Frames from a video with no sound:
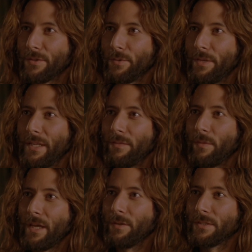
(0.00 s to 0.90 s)
wong-wong sing
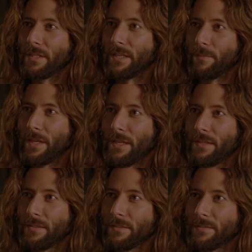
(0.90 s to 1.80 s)
ora weruh ningen
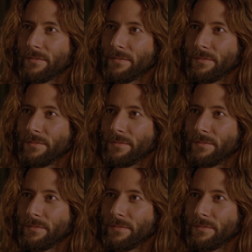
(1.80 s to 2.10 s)
percaya.